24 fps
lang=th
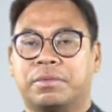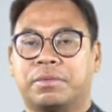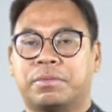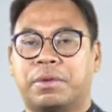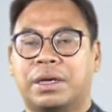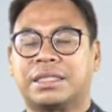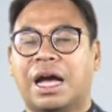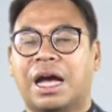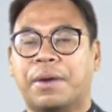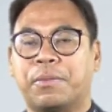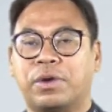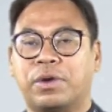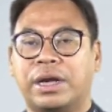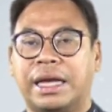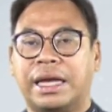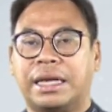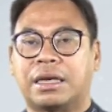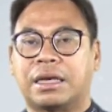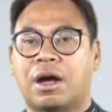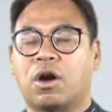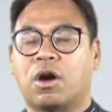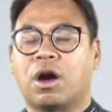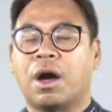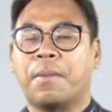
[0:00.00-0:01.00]
พระเจ้าบุเรง
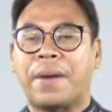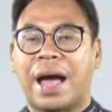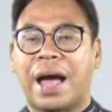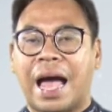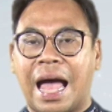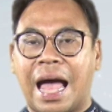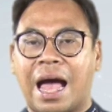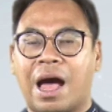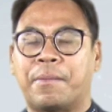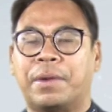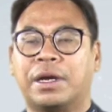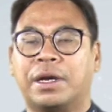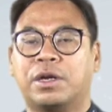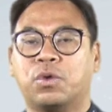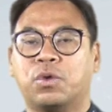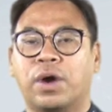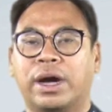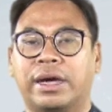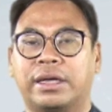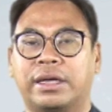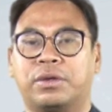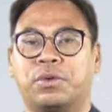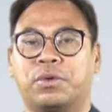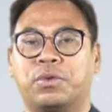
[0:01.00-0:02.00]
น้องก็พามา
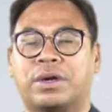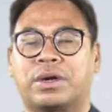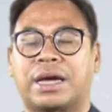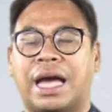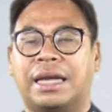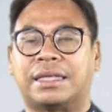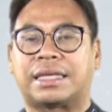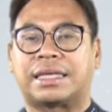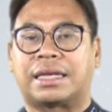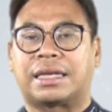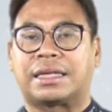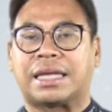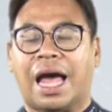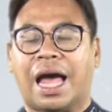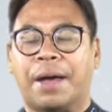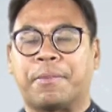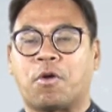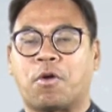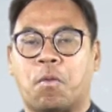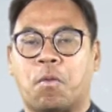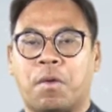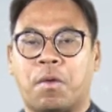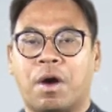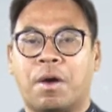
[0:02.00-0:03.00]
ด้วยดูการจัดทัพ
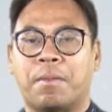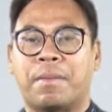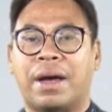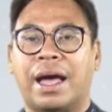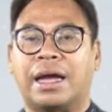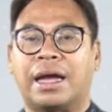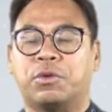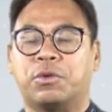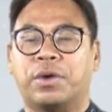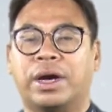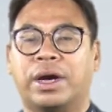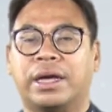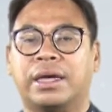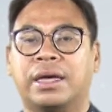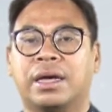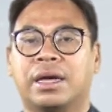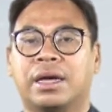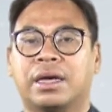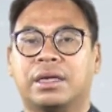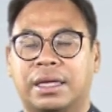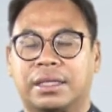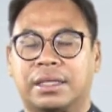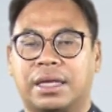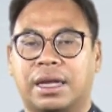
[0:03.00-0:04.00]
ของพม่าด้วย
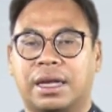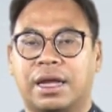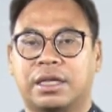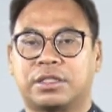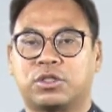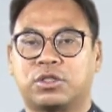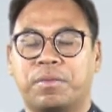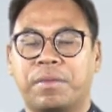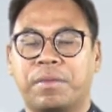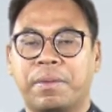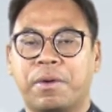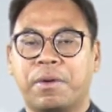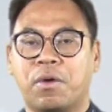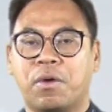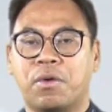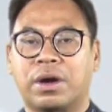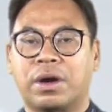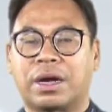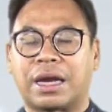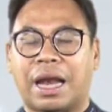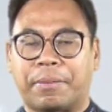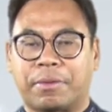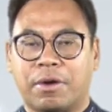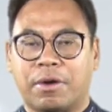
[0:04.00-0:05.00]
ตลอดจนเมื่อพระอง
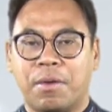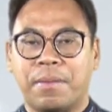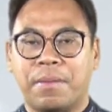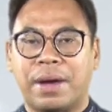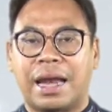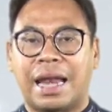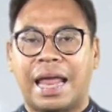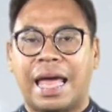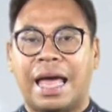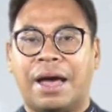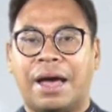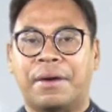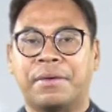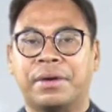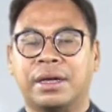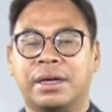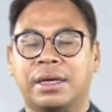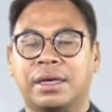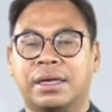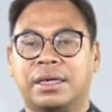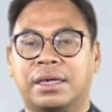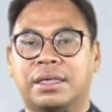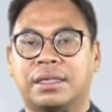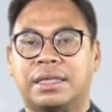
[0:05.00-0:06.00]
ค์กลับเข้ามาแล้ว
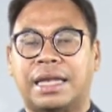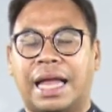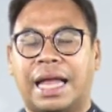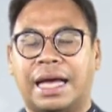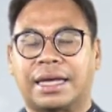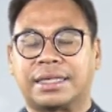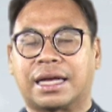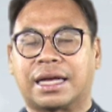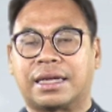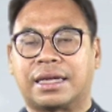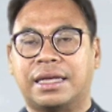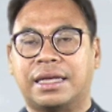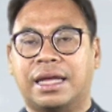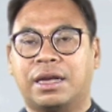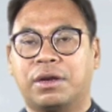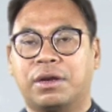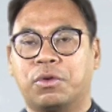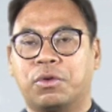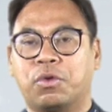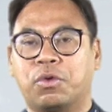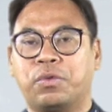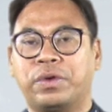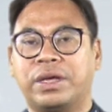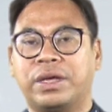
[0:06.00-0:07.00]
หลังจากเรียน
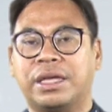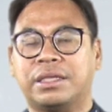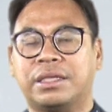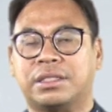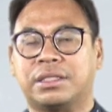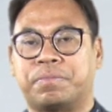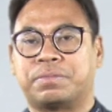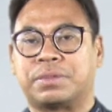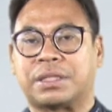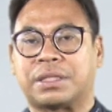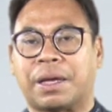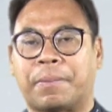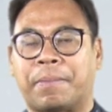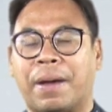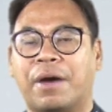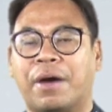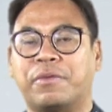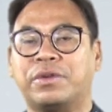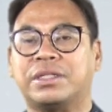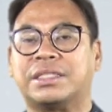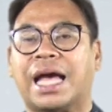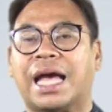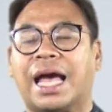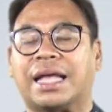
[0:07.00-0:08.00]
รู้สัพพ
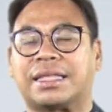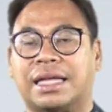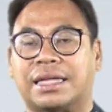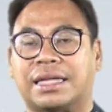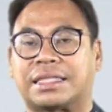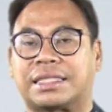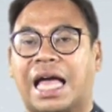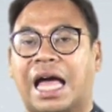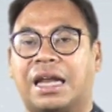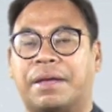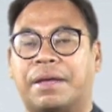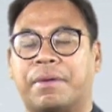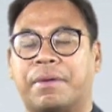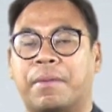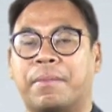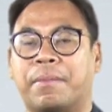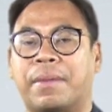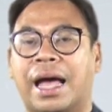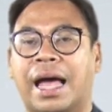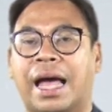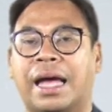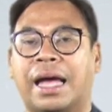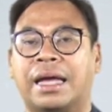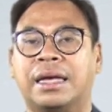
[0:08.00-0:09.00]
วิชาต่างๆ ในพ
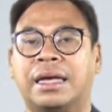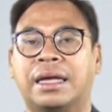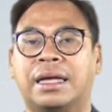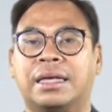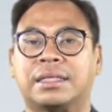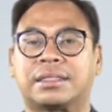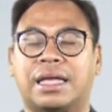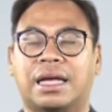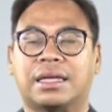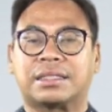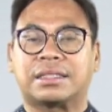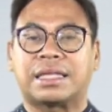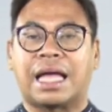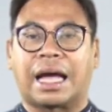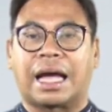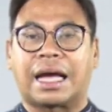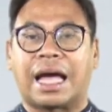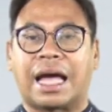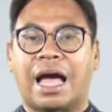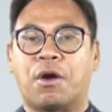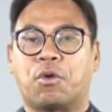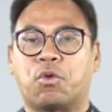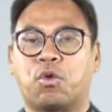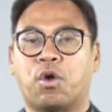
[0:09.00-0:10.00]
ม่าตั้งแต่
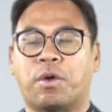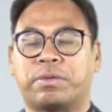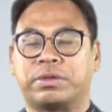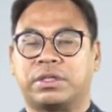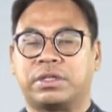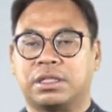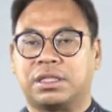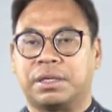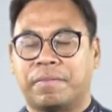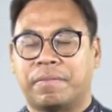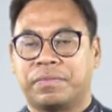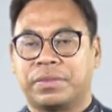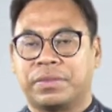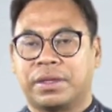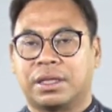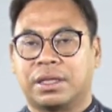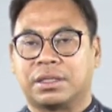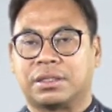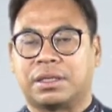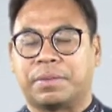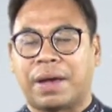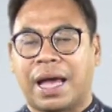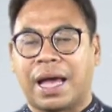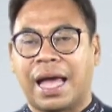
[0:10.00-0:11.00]
9 ขวบถึง
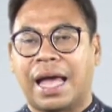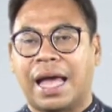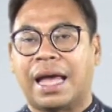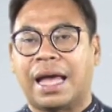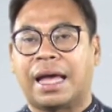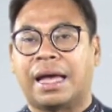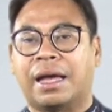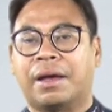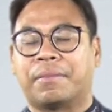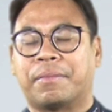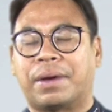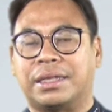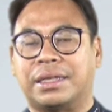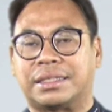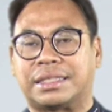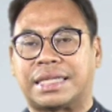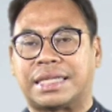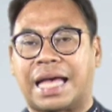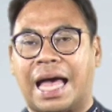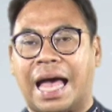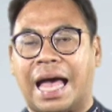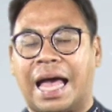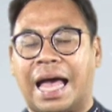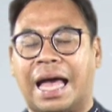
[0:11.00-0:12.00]
15พรร
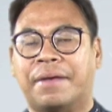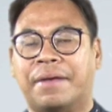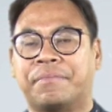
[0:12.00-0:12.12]
ษา